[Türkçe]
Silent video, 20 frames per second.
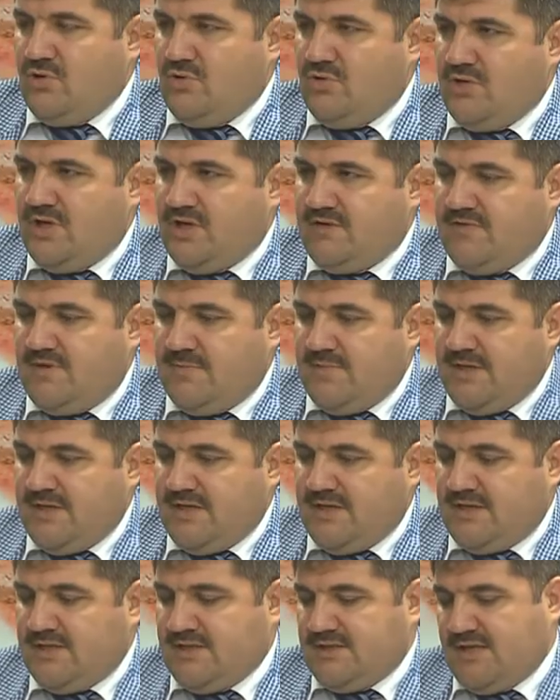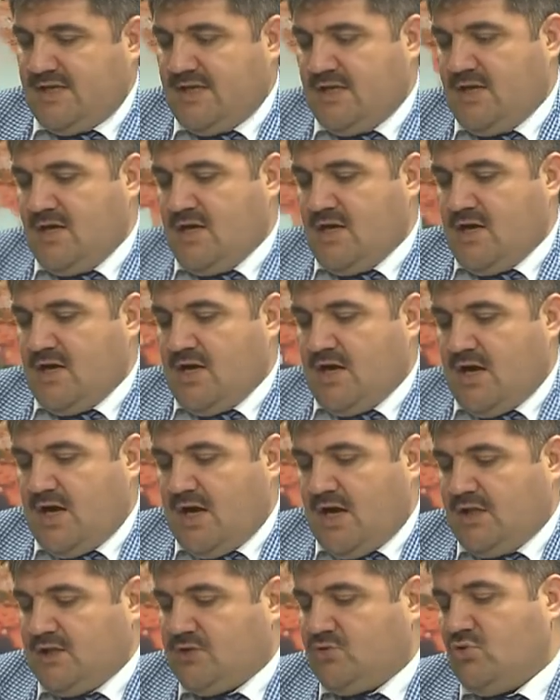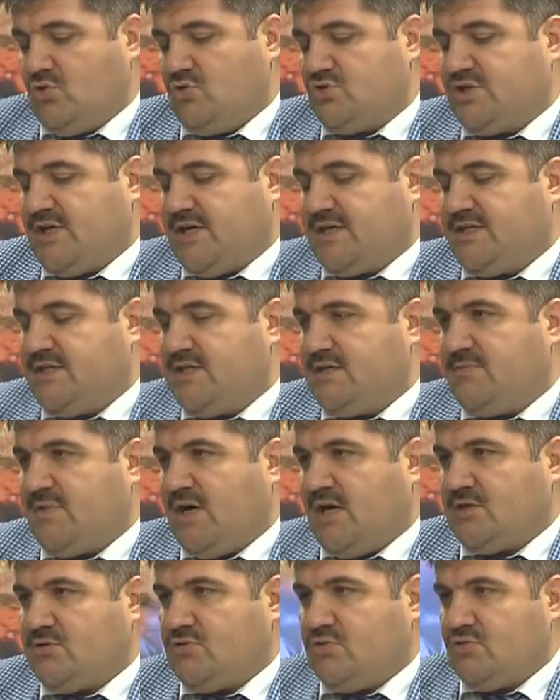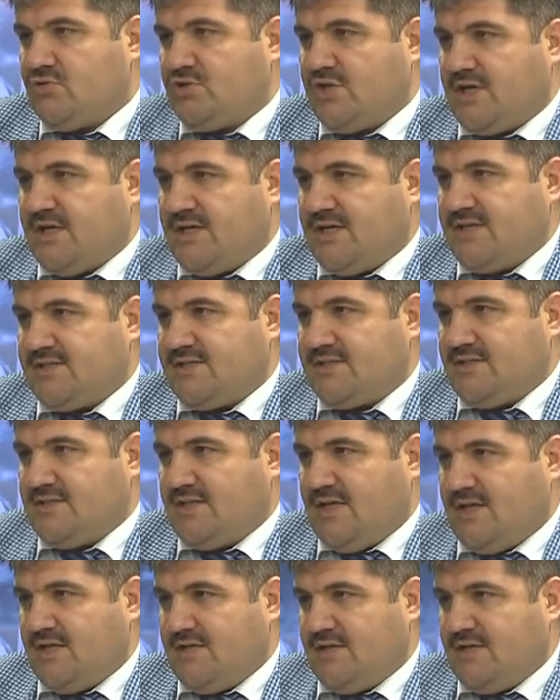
örnek vermek evet. gerekirse 6 Ocak 26 Ocak arasında